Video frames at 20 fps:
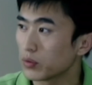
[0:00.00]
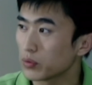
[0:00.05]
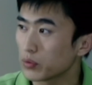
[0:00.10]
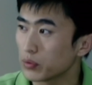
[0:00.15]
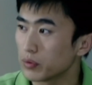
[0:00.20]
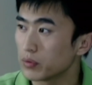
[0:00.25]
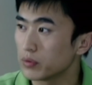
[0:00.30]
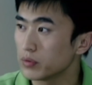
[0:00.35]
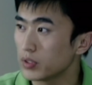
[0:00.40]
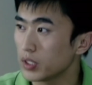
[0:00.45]

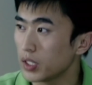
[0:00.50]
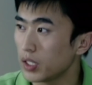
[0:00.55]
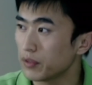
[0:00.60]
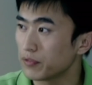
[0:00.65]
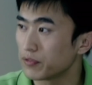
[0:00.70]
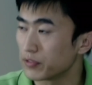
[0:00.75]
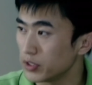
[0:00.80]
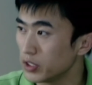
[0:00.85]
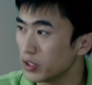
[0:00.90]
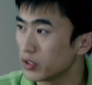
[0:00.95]
Chúng tôi
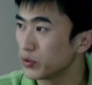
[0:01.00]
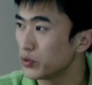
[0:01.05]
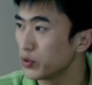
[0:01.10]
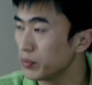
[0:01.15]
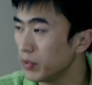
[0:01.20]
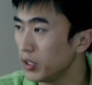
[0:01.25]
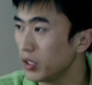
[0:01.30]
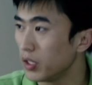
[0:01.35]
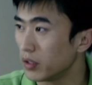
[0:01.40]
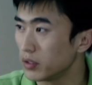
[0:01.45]
cũng đã trao đổi
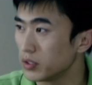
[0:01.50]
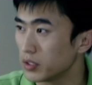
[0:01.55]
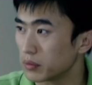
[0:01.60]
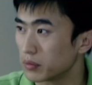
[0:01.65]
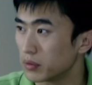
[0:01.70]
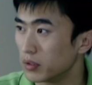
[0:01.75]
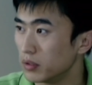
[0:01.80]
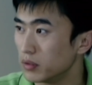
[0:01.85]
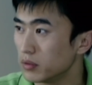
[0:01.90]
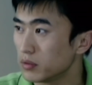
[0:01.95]
với hàng
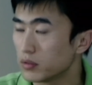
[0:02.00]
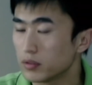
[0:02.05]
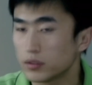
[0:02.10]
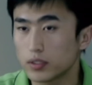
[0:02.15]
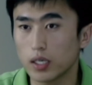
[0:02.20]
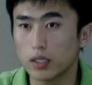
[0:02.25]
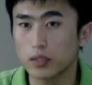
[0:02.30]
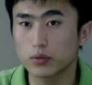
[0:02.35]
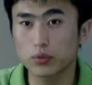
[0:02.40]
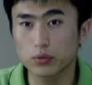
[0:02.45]
xóm của Đỗ Vinh.
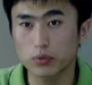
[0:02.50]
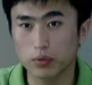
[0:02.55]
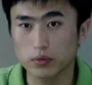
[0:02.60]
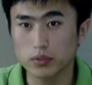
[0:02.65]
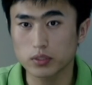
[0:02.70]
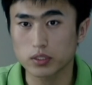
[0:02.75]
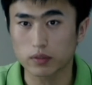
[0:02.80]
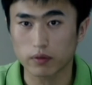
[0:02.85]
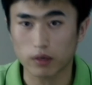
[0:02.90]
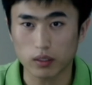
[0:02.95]

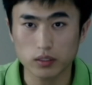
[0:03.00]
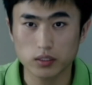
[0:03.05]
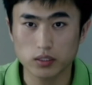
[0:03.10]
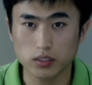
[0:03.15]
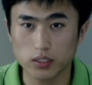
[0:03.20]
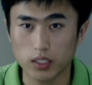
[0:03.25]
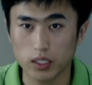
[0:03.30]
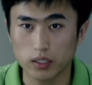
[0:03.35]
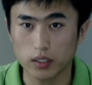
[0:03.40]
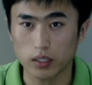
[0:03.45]
Trong khoảng thời
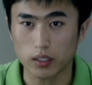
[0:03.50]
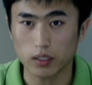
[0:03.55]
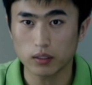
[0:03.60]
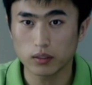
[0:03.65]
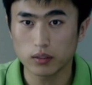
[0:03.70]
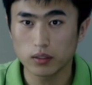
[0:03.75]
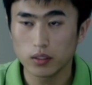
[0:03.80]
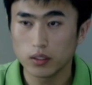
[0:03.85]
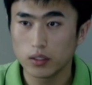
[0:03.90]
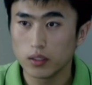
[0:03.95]
gian Đỗ Vinh
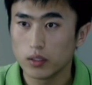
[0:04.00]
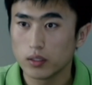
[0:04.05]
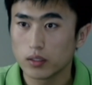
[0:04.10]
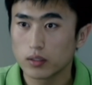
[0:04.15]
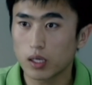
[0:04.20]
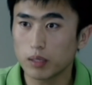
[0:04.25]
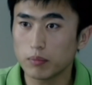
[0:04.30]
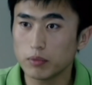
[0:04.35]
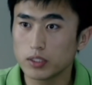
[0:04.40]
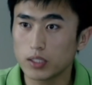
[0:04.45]
bị sát
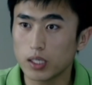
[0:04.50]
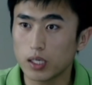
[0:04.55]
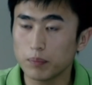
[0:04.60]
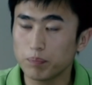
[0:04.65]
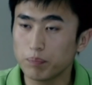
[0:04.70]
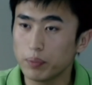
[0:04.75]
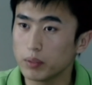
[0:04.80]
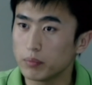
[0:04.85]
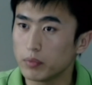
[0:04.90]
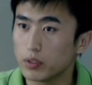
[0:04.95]
hại,
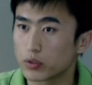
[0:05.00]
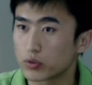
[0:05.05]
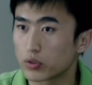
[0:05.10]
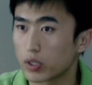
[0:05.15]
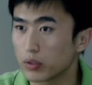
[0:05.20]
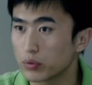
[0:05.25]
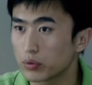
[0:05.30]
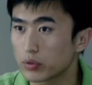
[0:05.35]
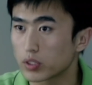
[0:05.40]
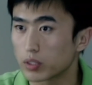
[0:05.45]
họ không hề
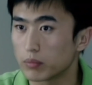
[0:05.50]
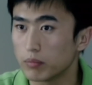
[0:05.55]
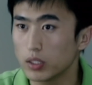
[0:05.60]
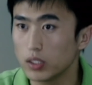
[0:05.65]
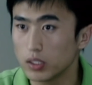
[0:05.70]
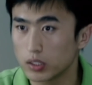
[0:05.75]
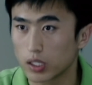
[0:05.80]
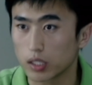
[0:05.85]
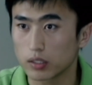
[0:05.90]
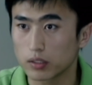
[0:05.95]
nghe thấy bất
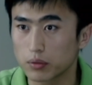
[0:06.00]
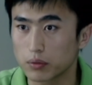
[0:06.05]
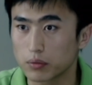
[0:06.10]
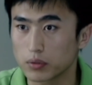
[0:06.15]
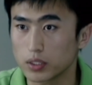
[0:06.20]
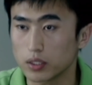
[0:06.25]
kỳ tiếng động